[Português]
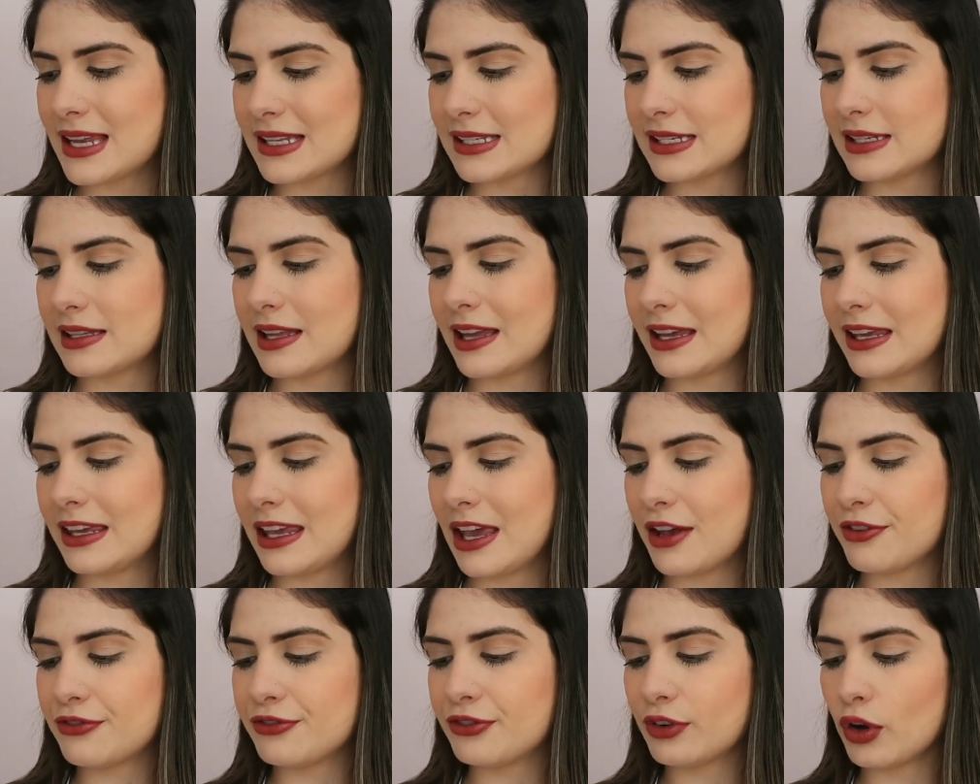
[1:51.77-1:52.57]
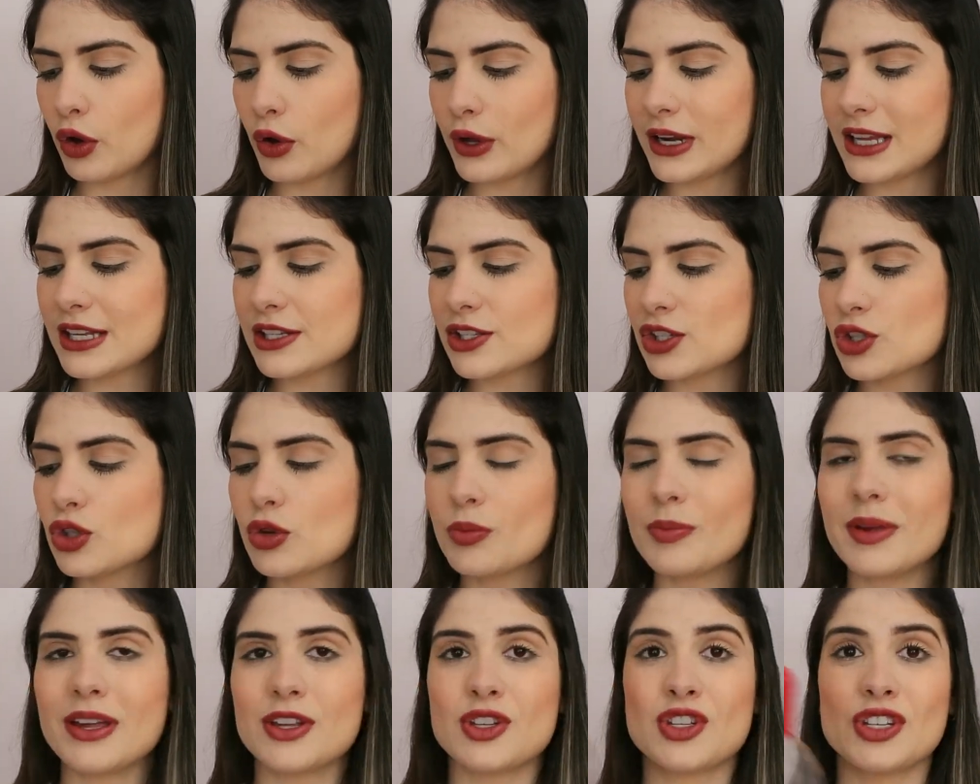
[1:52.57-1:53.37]
esse daqui é Flores
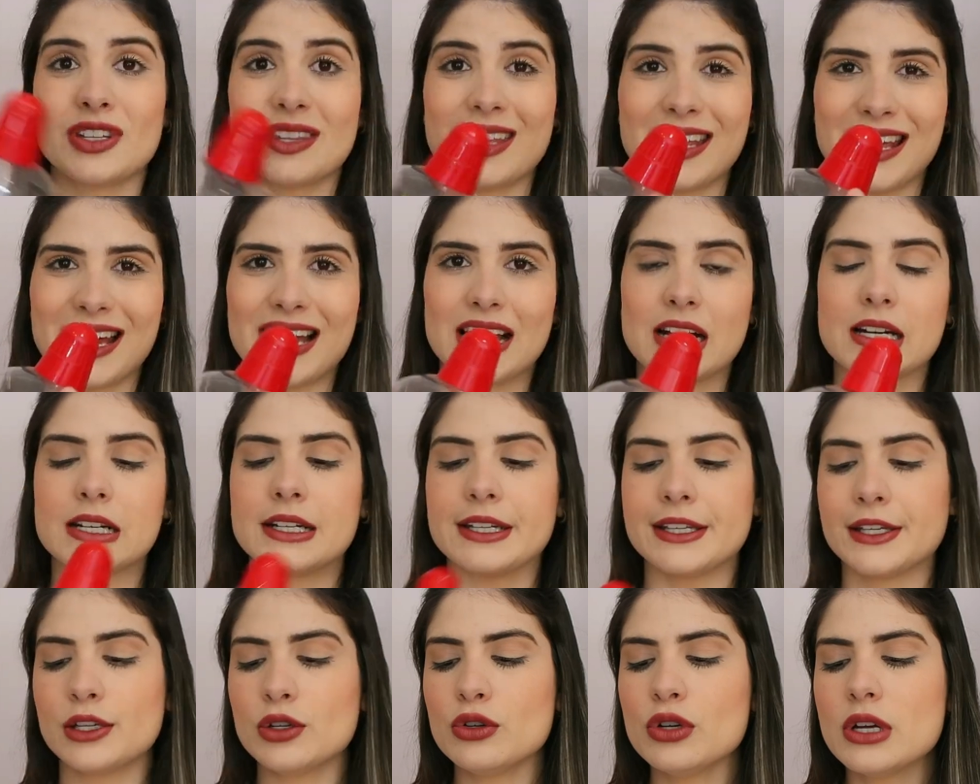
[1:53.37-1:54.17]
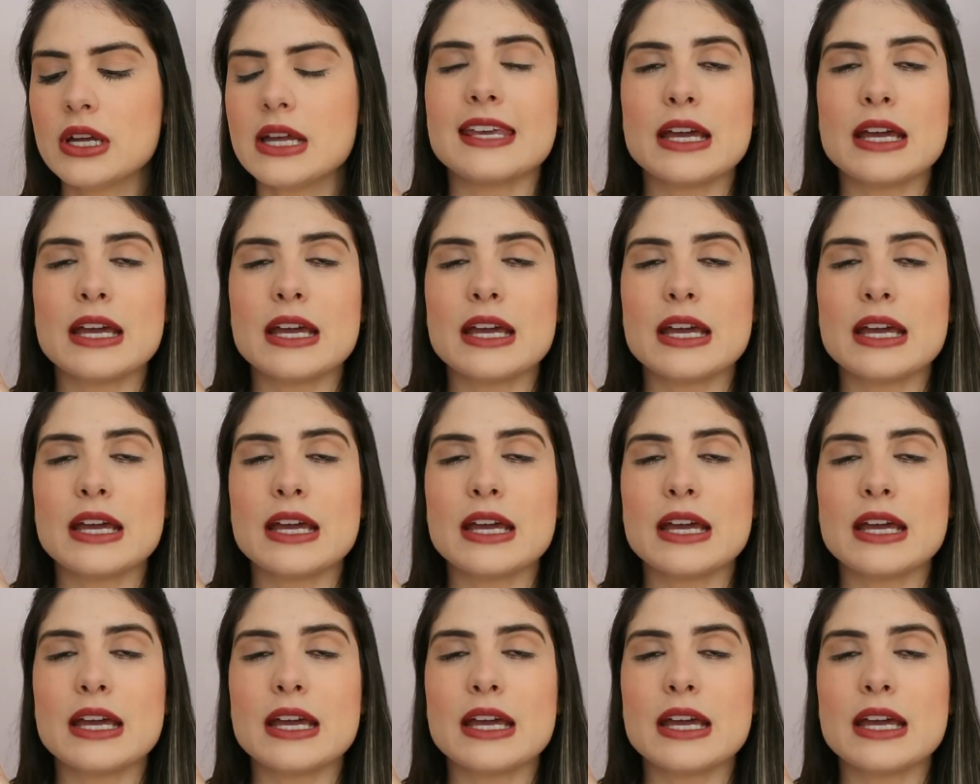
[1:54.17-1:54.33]
do Mediterrâneo